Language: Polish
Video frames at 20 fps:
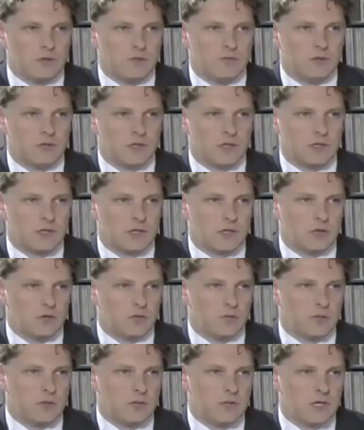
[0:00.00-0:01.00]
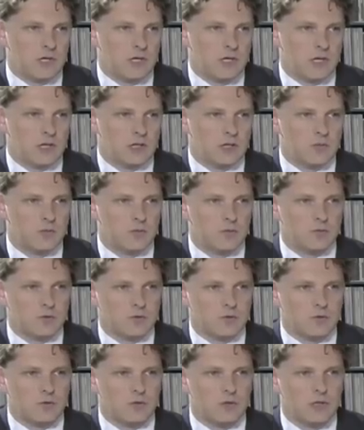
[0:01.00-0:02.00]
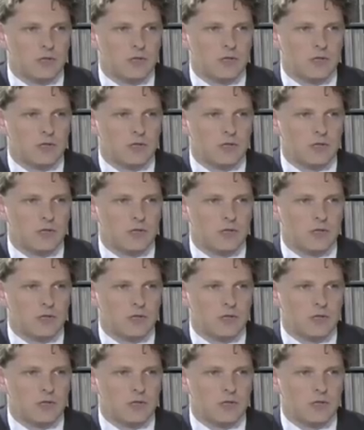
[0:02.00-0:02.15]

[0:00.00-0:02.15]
i wyjaśnienia od premiera, jakie powziął